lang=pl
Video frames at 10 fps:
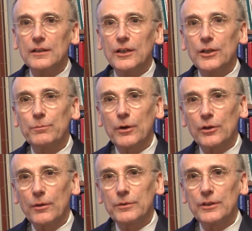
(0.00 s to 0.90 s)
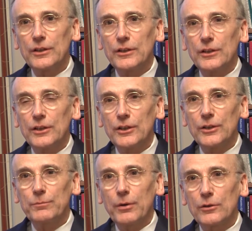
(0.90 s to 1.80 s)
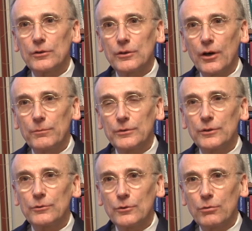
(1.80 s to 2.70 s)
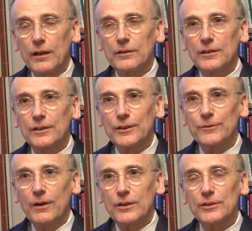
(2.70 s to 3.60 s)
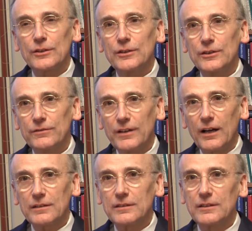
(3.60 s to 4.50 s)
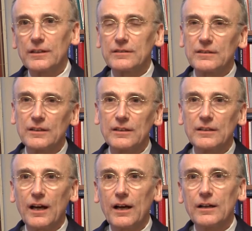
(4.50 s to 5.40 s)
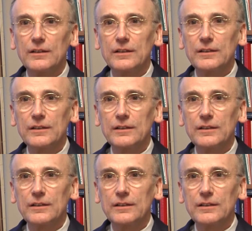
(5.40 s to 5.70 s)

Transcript: E, podobny, podobny układ właśnie tych gwiazd jest na